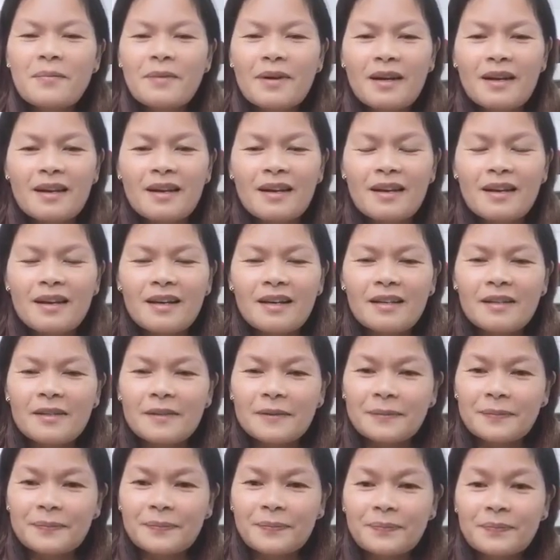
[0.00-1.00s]

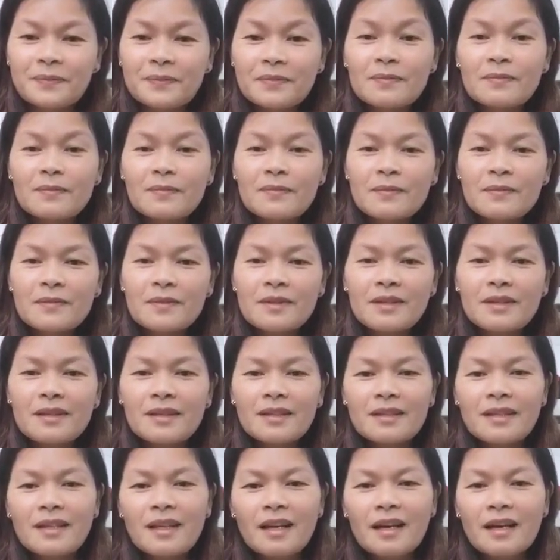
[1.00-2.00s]
Para
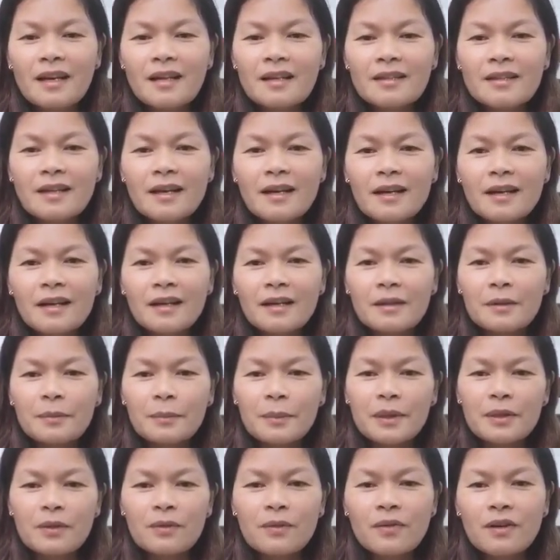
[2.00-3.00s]
di halata
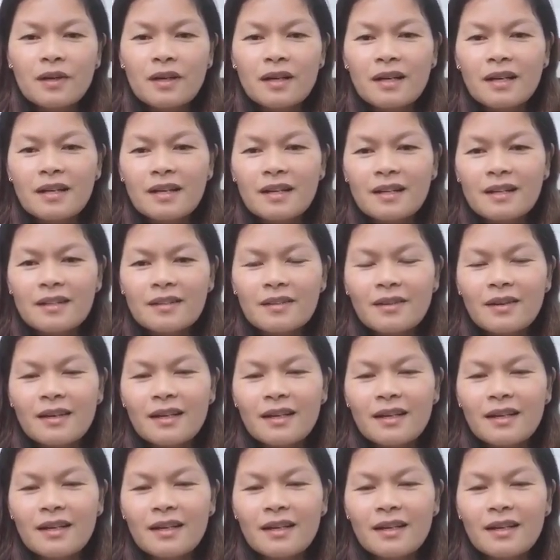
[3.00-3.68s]
nga madungagan ang